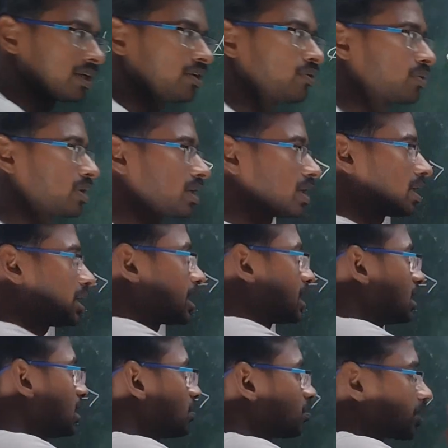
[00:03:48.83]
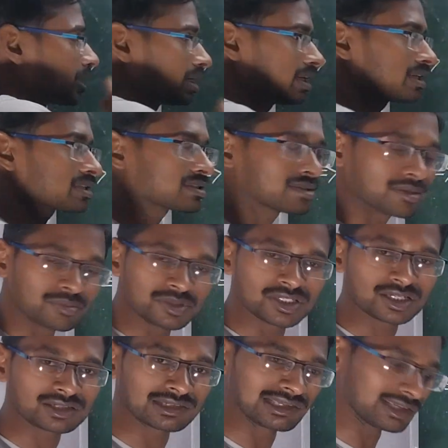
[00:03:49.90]
बनाओगे यानी पहले
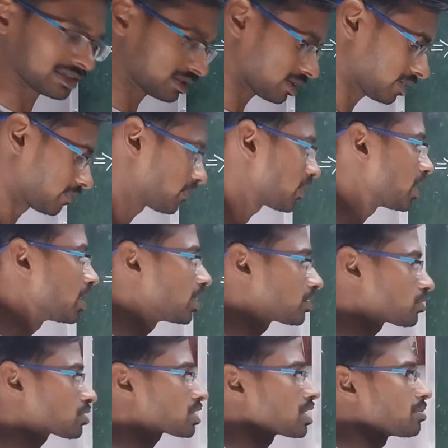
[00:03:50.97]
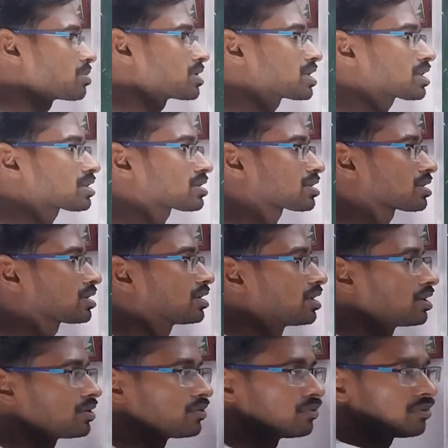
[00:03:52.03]
सब्जेक्ट लिखना तो सब्जेक्ट
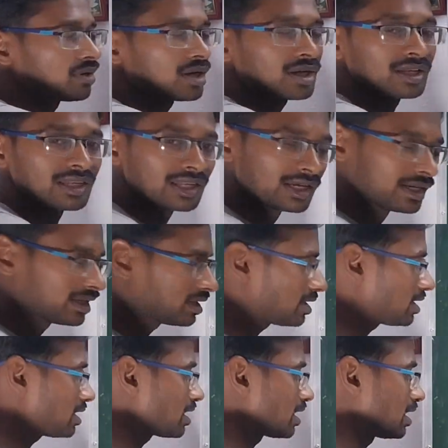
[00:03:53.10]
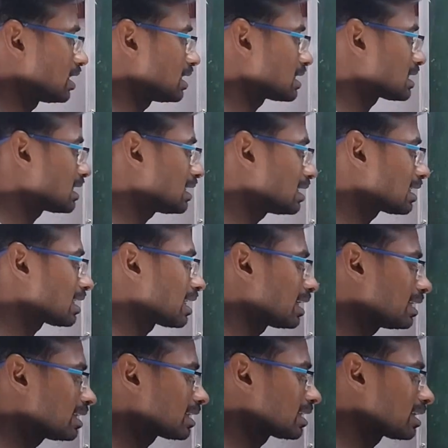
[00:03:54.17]
वह लड़की है इसीलिए क्या
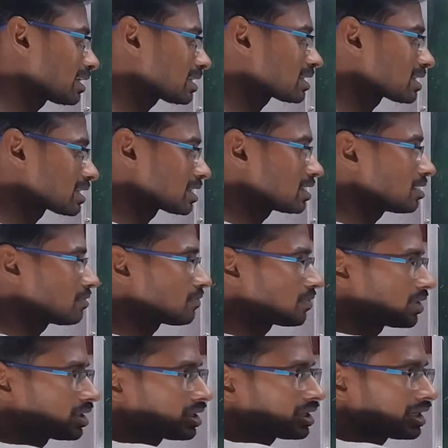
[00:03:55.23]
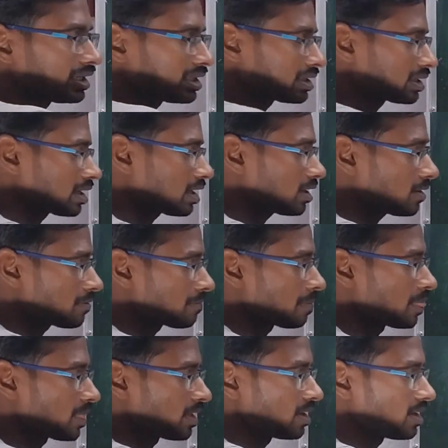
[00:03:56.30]
लिखेंगे सी फिर क्या लिखना है
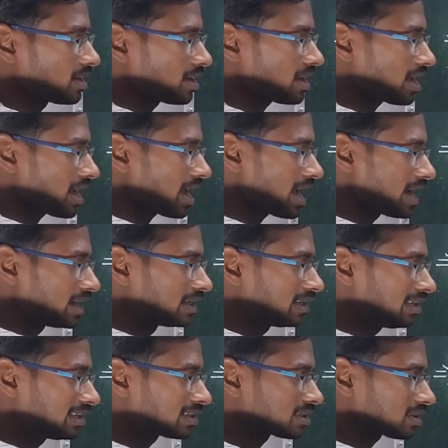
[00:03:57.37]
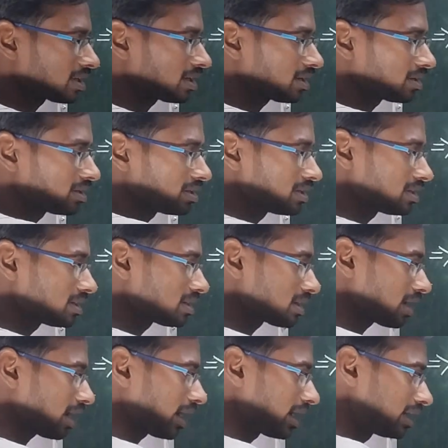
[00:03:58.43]
हैड लिखना है
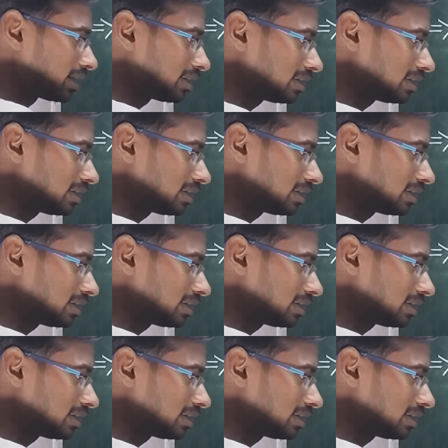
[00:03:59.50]
हैड